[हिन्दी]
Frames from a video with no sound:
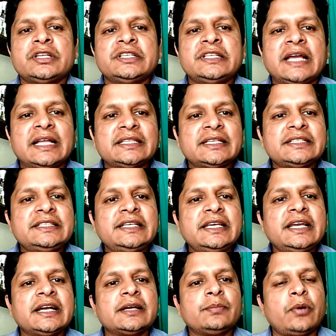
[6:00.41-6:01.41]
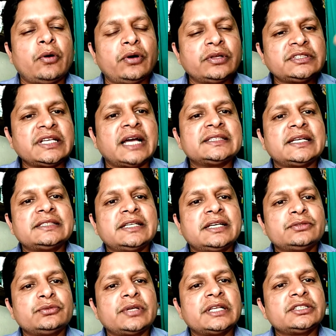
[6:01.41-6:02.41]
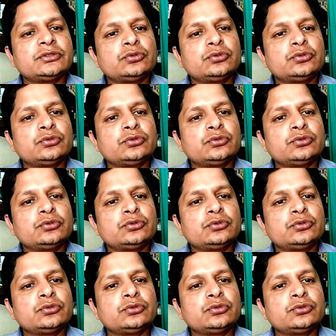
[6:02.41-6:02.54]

याद रखिए अगर बहुत ज़्यादा दर्द हो रहा है तो